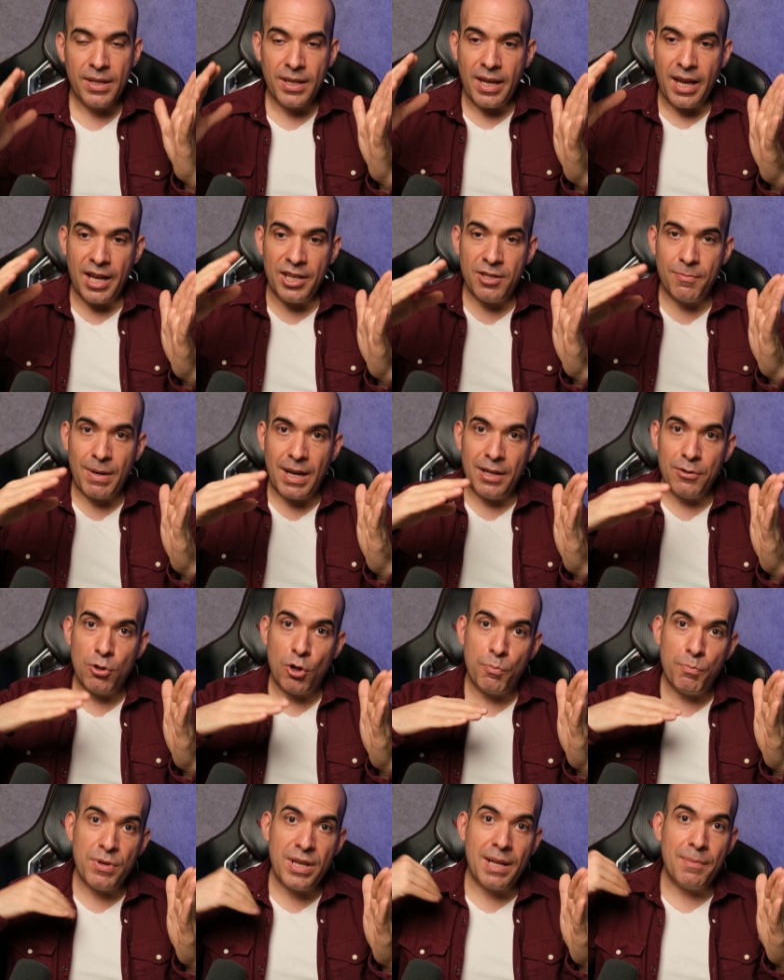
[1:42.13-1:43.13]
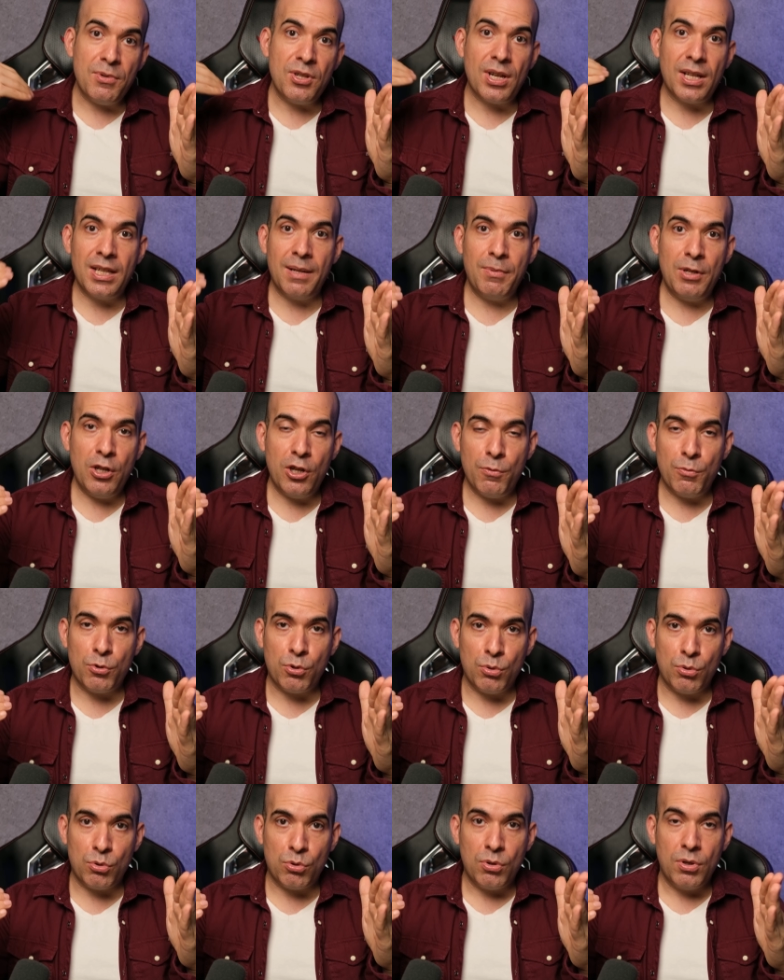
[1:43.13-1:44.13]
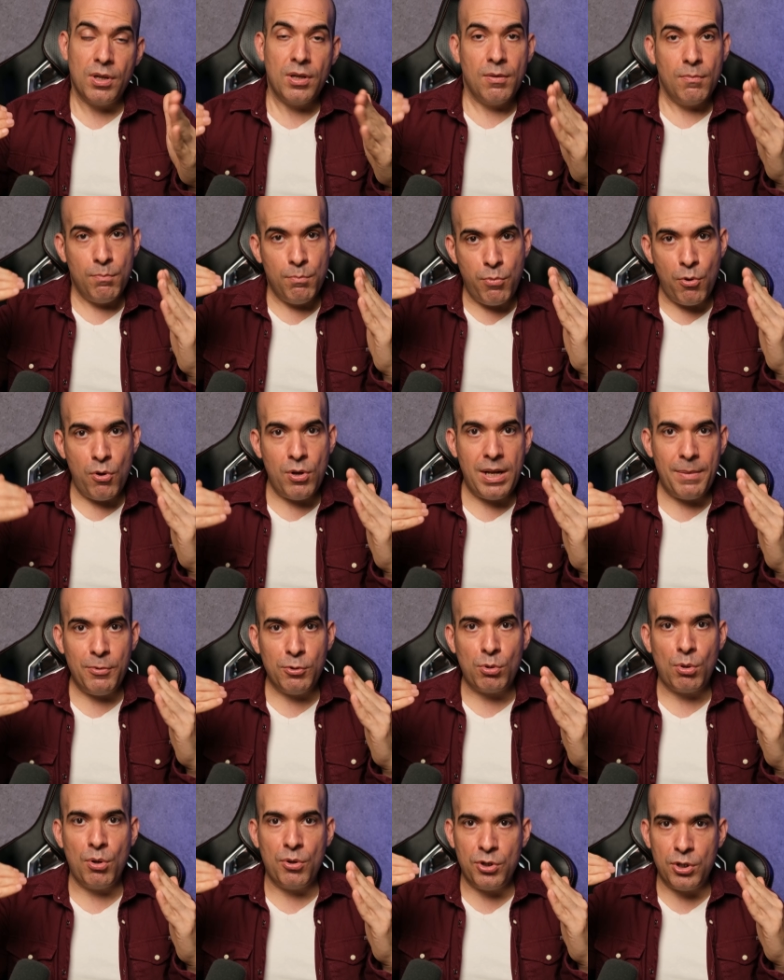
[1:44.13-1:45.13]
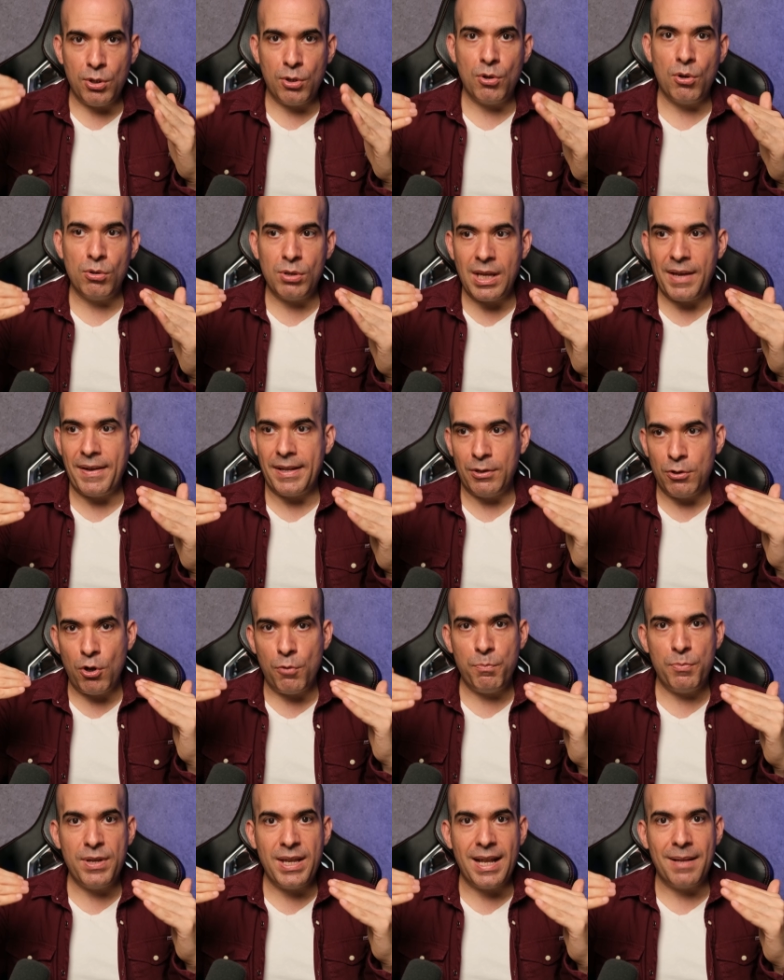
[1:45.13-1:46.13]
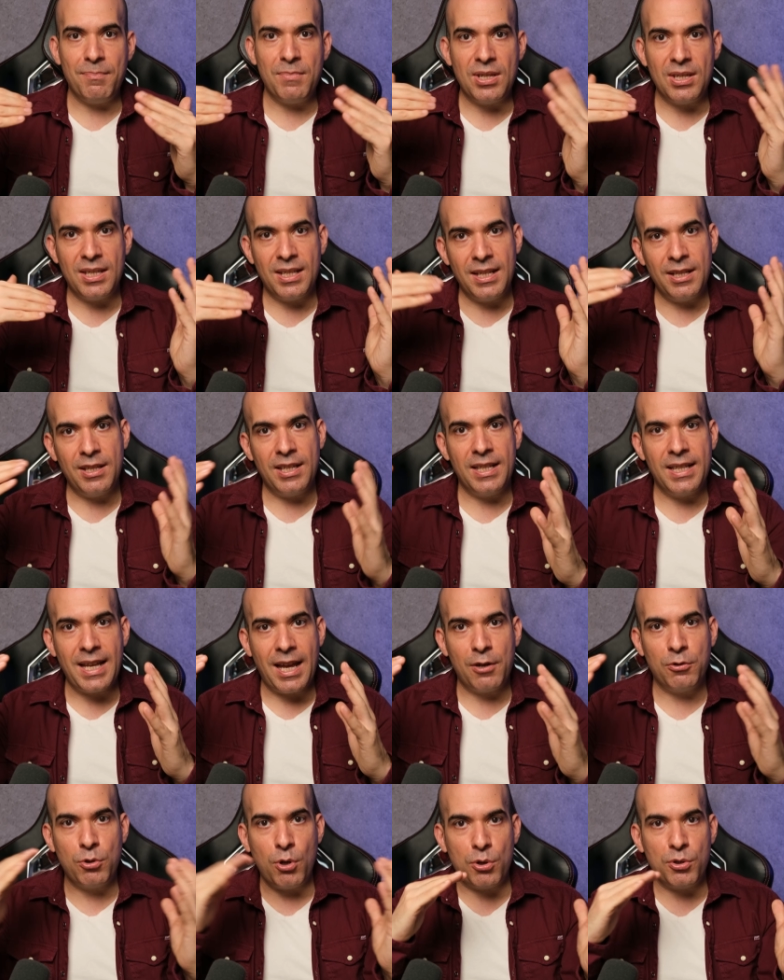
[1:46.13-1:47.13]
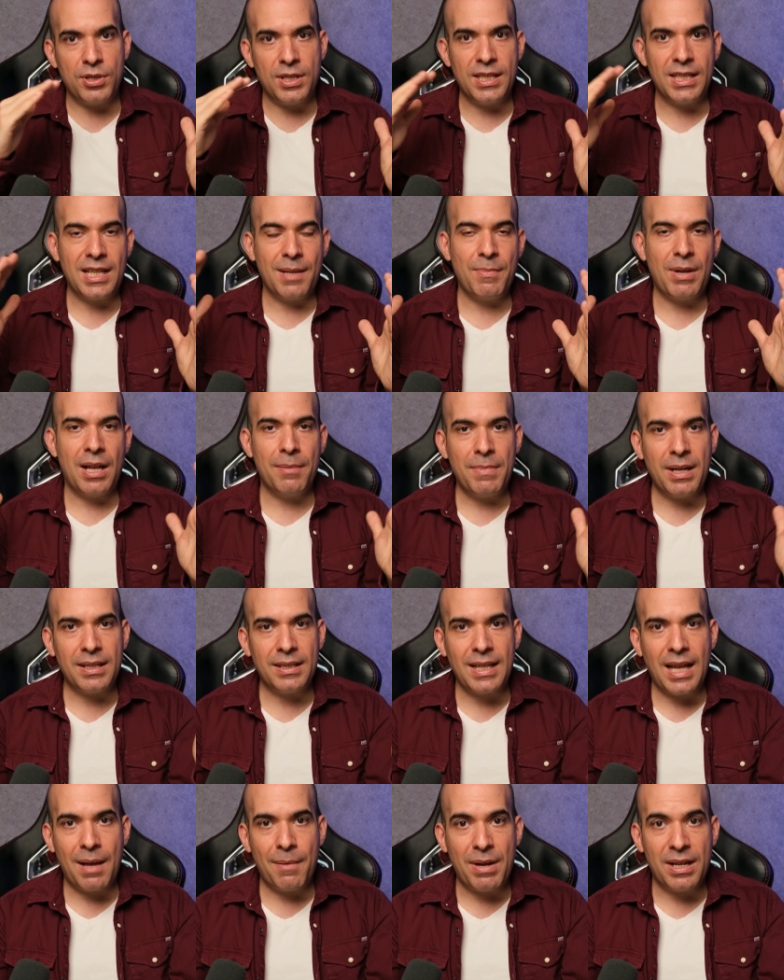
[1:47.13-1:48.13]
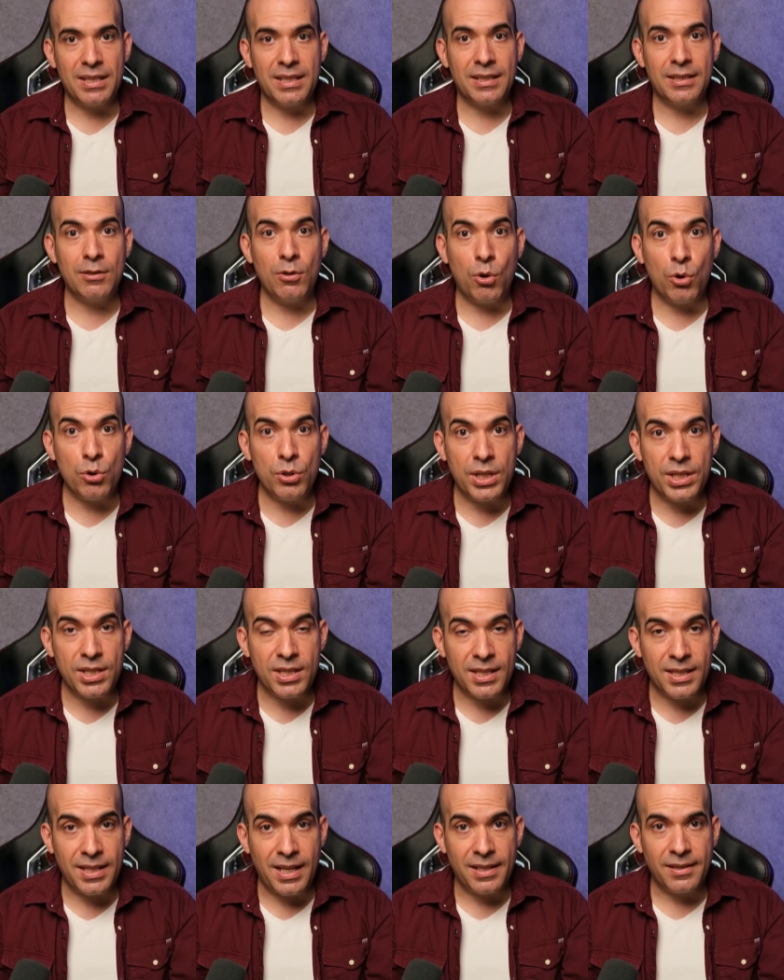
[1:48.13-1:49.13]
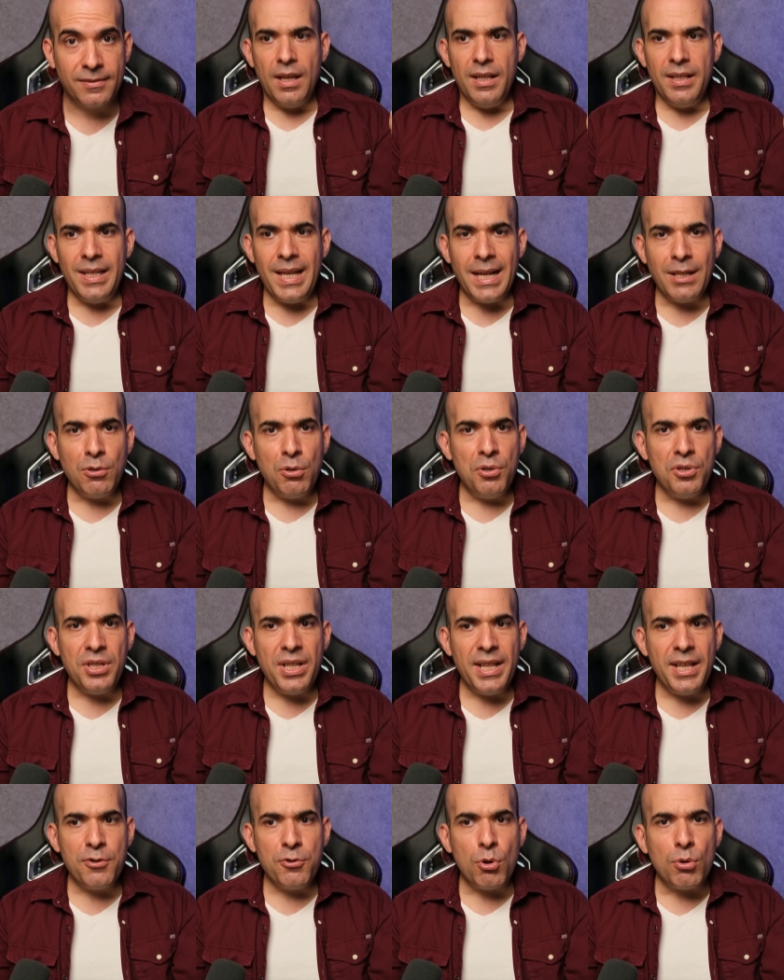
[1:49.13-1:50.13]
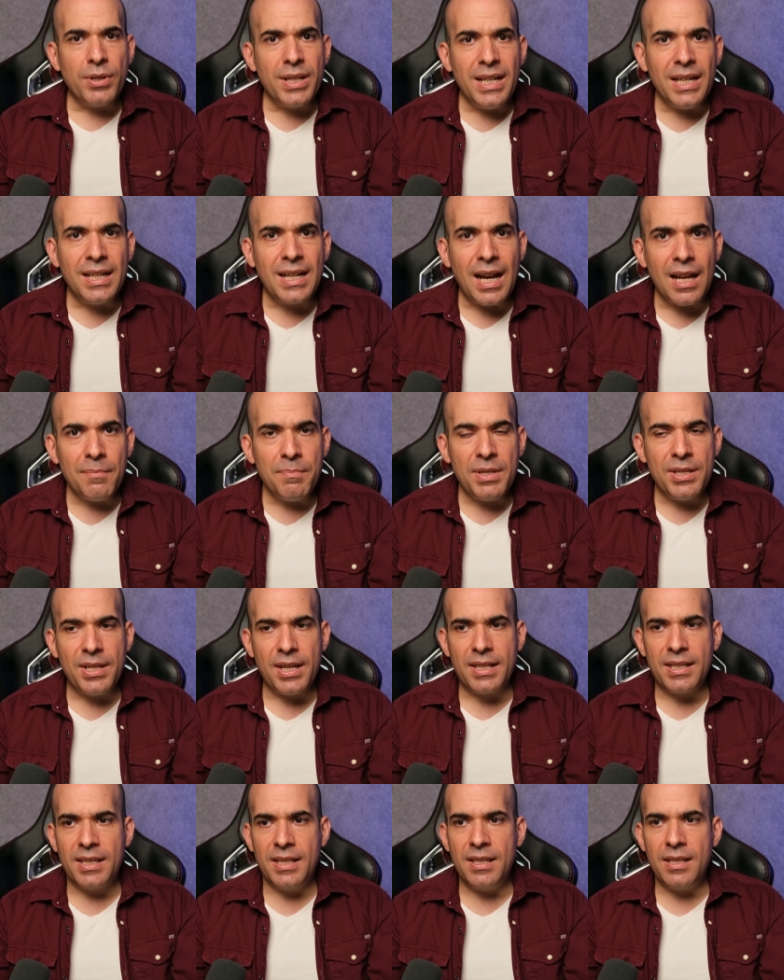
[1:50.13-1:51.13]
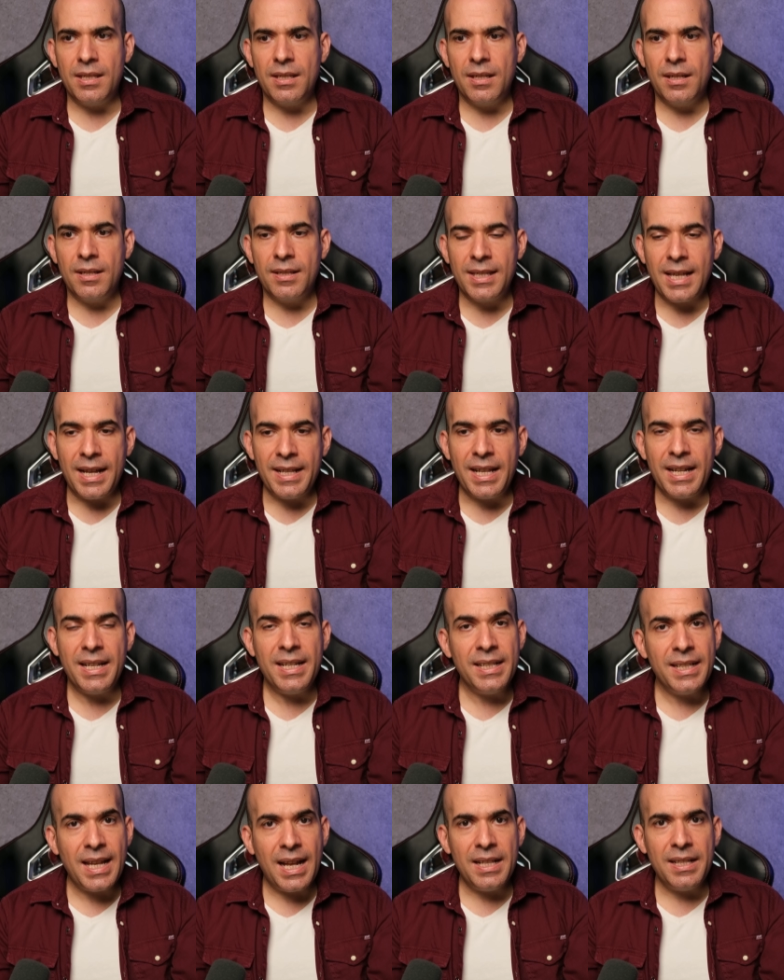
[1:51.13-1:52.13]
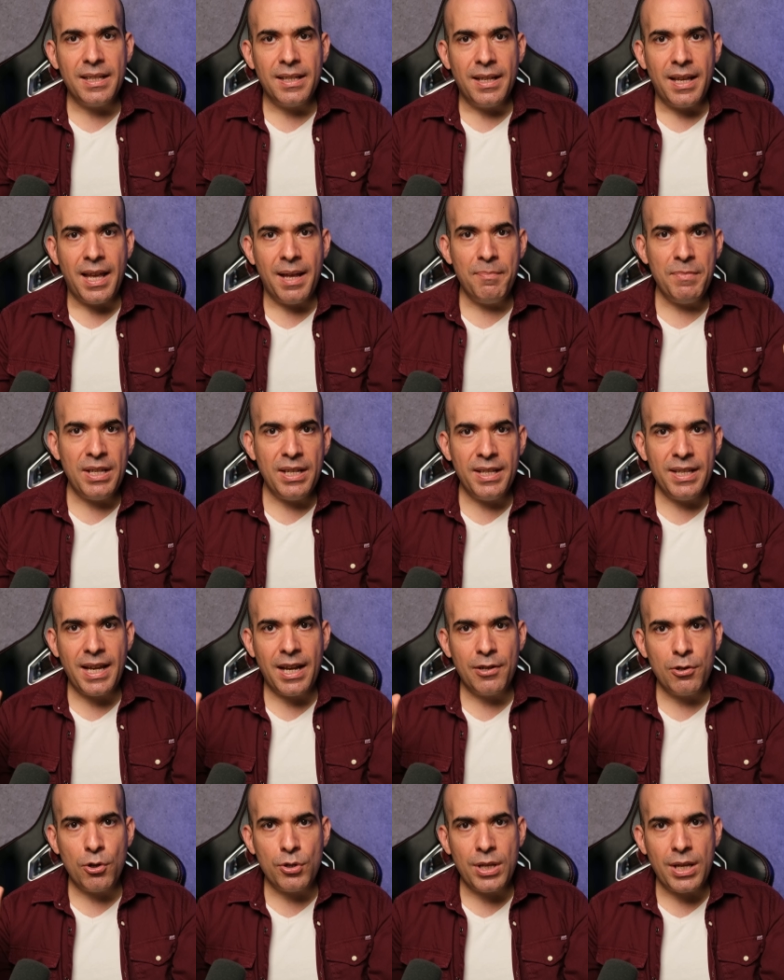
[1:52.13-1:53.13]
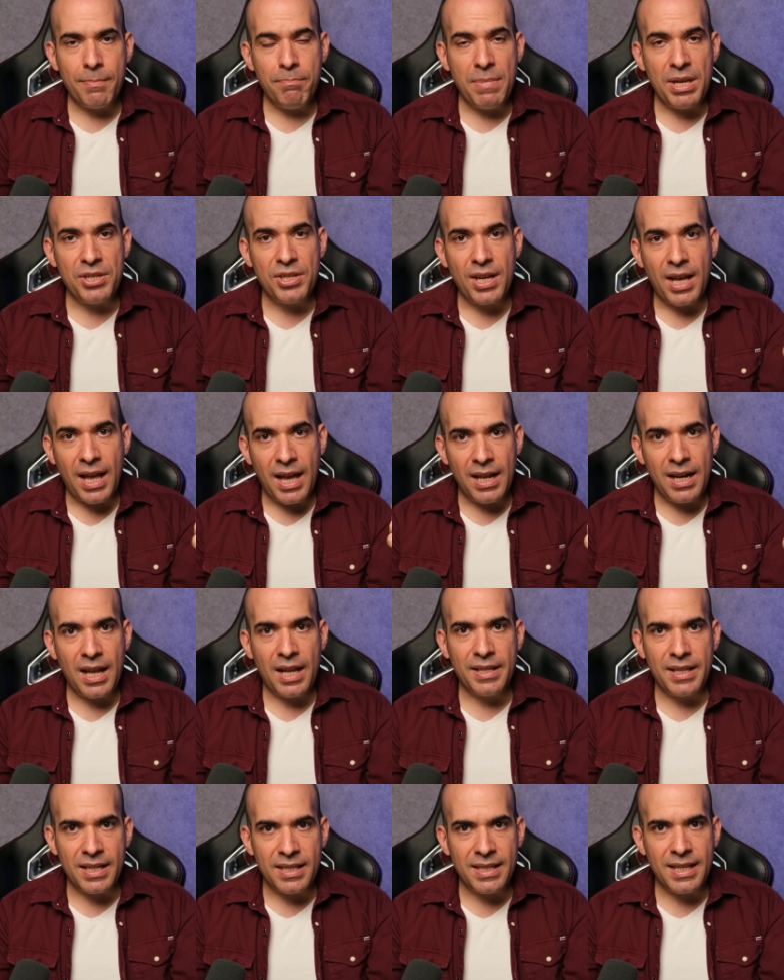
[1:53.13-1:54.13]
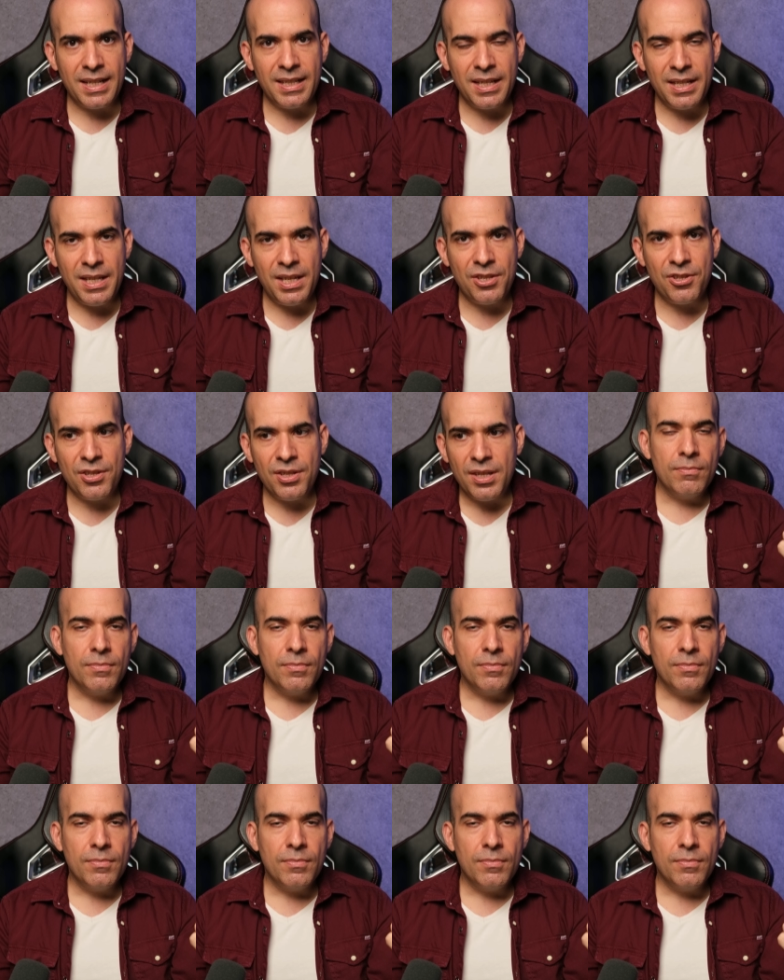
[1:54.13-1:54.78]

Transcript: acaba 4070 alabiliyor musunuz? Böyle bir sonuç çıkıyorsa evet 4070'li DDR4 sistemi almak daha mantıklı oyun açısından. Teknolojide de çok geri kalmayacaksınız. Zaten Intel hem DDR4 hem 5'i hala desteklediği için